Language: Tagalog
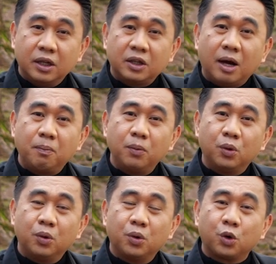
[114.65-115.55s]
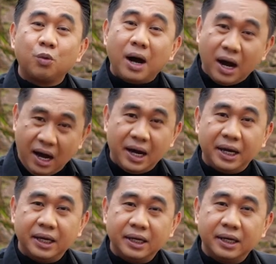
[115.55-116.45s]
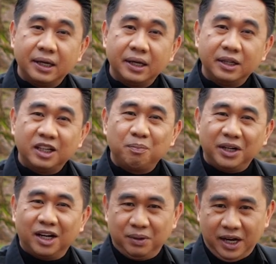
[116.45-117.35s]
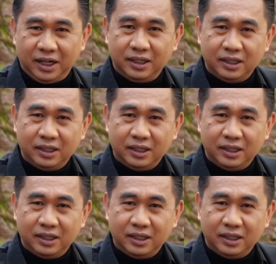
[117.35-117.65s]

tapno rumang ay ti panagbiag.